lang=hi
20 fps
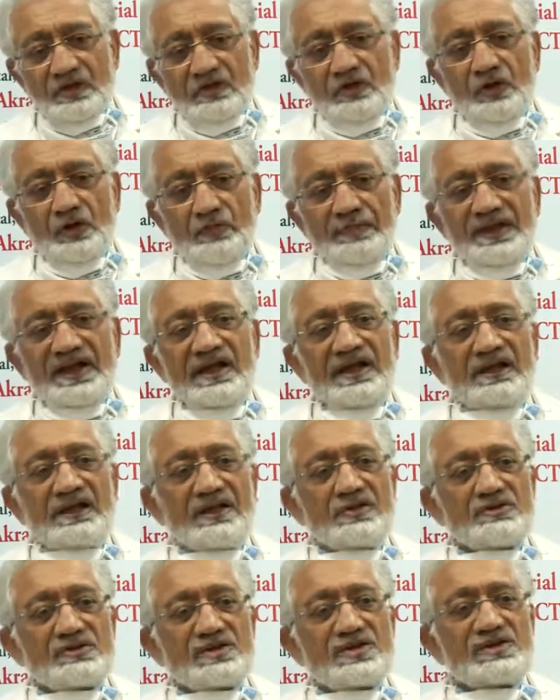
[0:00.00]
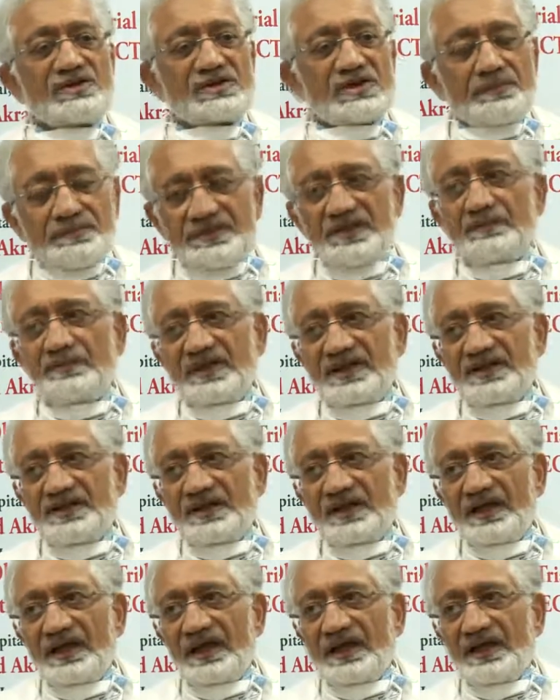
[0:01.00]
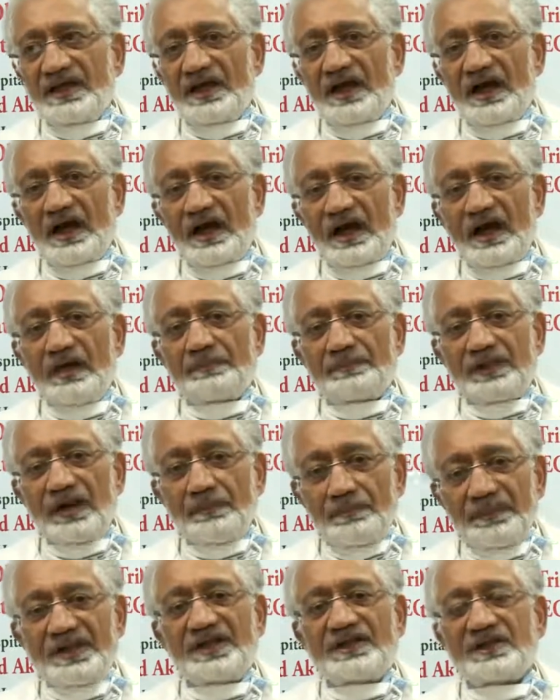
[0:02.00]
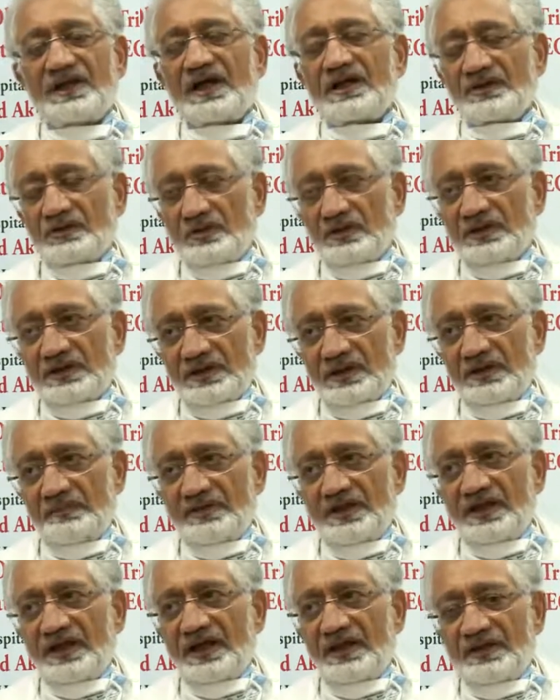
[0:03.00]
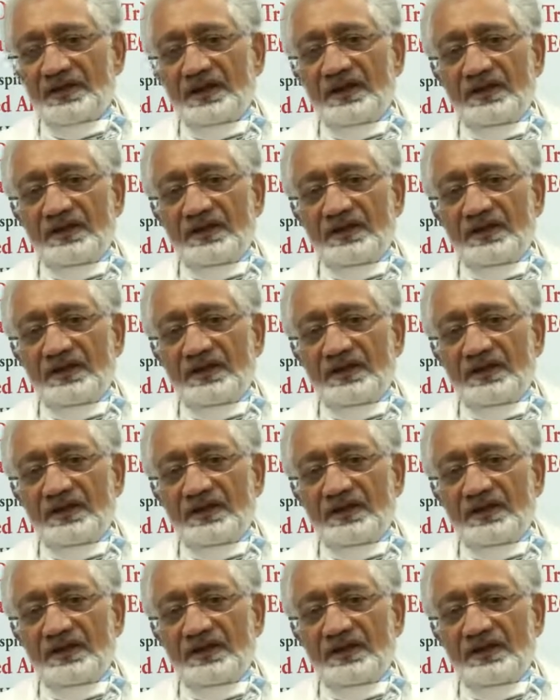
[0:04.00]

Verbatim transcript: नोबेलिटी उसकी सबसे बड़ी ये है कि आप अपनी जान को खतरे में डाल के